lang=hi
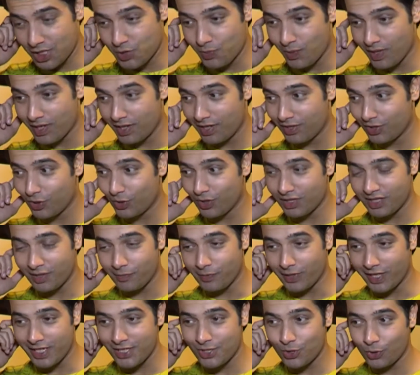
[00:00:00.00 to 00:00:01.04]
इस बार थोड़ा
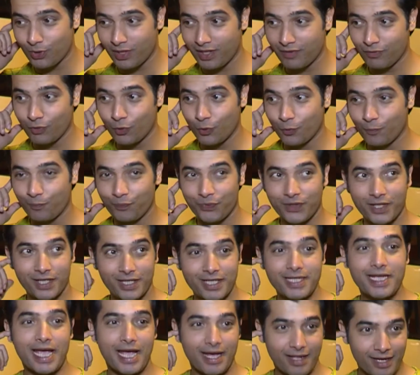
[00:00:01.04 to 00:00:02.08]
सरप्राइज़ थोड़ा वो
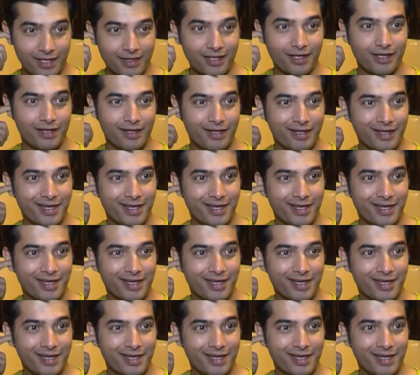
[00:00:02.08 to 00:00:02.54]
गहरा था